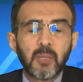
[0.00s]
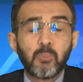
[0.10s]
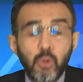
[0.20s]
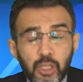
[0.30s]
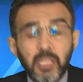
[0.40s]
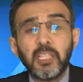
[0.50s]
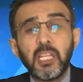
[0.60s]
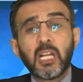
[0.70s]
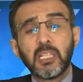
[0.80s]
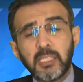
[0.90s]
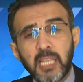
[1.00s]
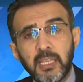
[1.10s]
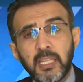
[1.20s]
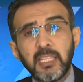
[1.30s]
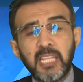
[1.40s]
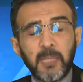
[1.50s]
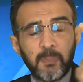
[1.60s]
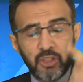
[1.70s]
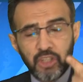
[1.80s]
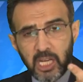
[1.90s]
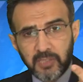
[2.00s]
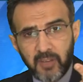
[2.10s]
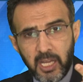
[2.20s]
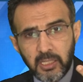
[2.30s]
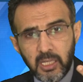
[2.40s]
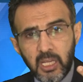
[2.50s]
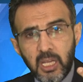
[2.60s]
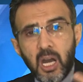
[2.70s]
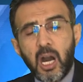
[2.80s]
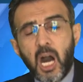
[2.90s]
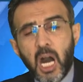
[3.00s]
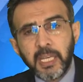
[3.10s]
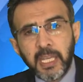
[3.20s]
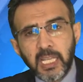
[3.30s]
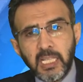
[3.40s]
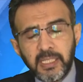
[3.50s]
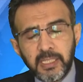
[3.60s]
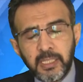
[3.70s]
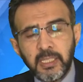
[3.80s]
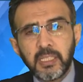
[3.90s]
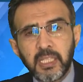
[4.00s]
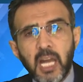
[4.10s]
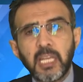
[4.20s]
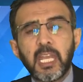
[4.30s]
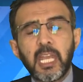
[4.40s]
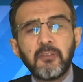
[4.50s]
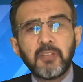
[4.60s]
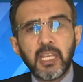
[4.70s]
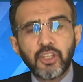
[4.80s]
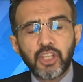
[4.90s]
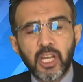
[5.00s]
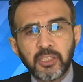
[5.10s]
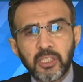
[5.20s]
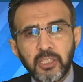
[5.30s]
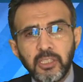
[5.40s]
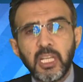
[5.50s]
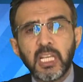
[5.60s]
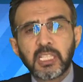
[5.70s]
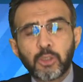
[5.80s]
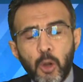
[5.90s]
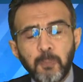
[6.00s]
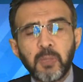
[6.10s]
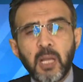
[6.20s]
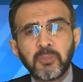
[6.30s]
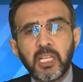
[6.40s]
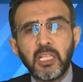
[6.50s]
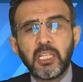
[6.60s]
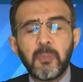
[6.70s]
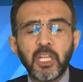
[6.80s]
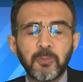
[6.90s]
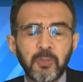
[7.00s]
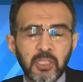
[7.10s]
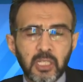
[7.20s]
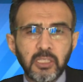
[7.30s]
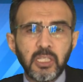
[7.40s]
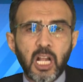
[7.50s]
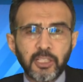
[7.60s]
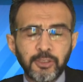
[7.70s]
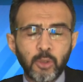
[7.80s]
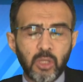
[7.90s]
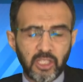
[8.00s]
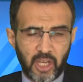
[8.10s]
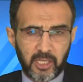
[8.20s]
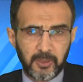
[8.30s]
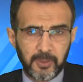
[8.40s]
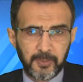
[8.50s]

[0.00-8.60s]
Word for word: Bu krediyi alırken de tek bir şart var. Hane gelirinin yani evde yaşayanların toplam geliri 5000 liranın altında olacak.